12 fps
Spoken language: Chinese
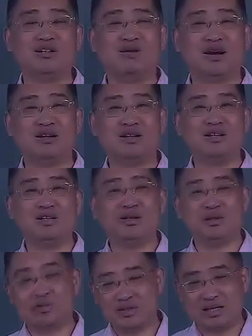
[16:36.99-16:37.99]
也就是说，大家
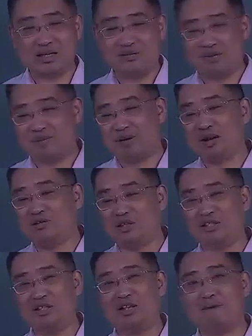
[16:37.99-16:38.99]
都在排队结账，
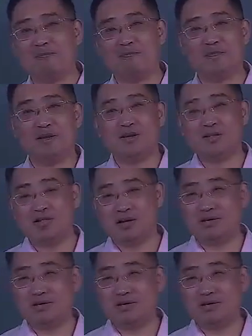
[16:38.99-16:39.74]
然后呢，哎，